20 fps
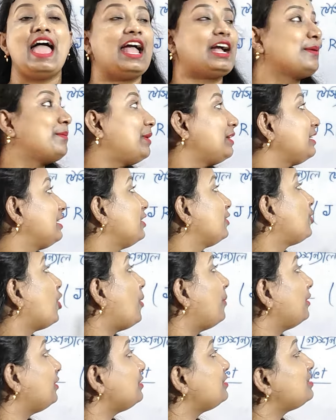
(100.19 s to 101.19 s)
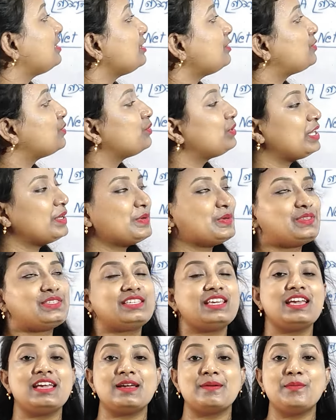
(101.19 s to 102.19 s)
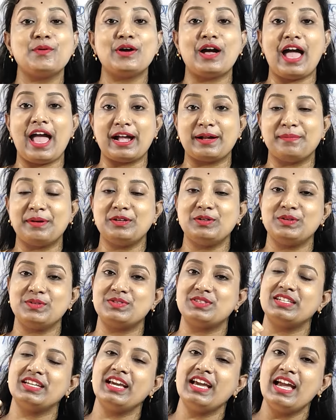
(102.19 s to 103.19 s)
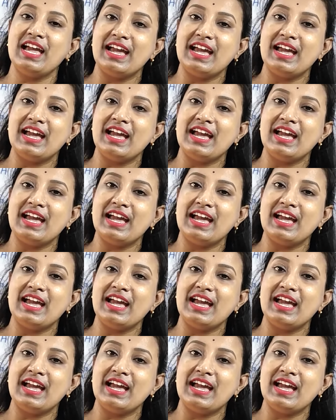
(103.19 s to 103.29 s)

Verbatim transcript: একবার কবে হচ্ছে জুনে হচ্ছে এবং একবার হচ্ছে